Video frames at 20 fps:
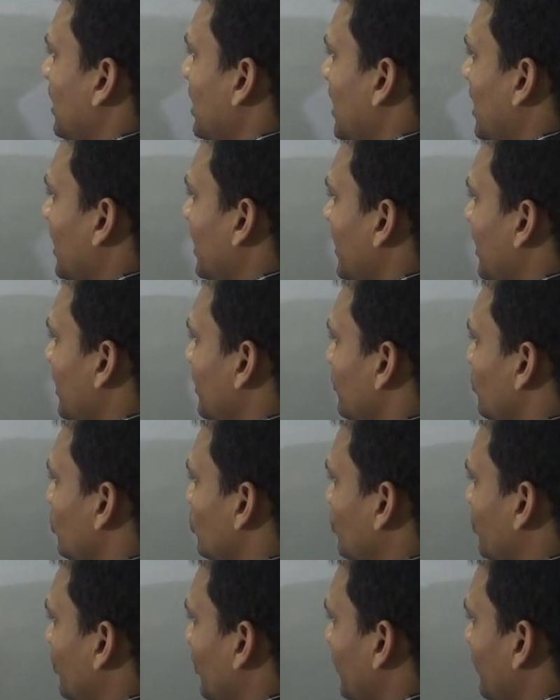आ गया
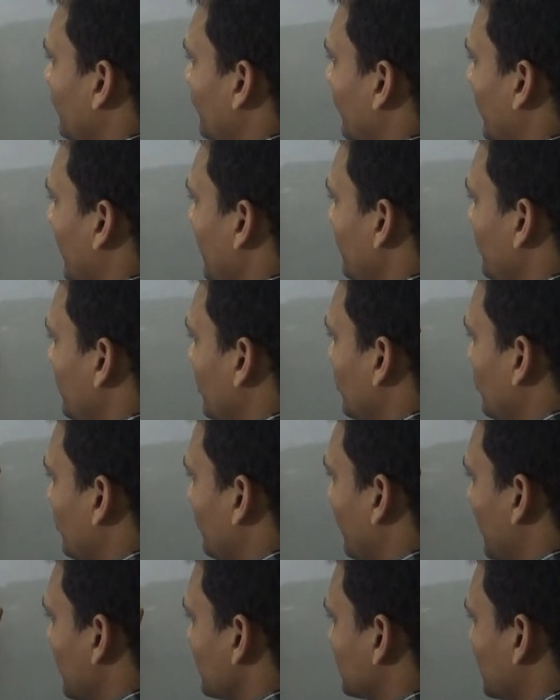2.5 किलो
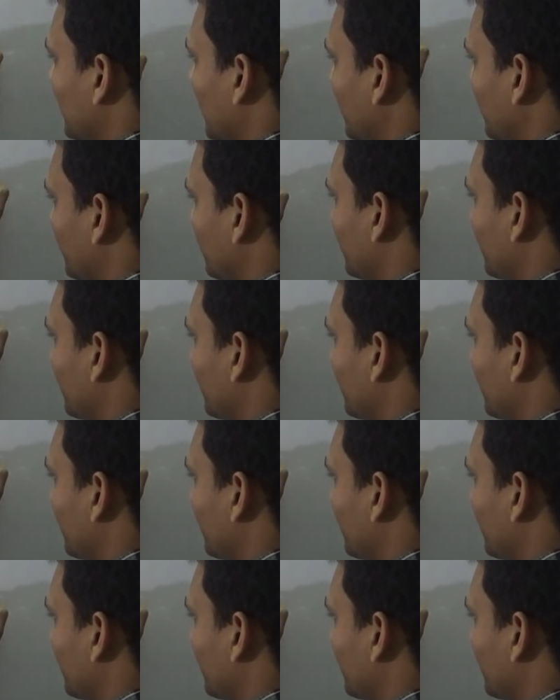पास्कल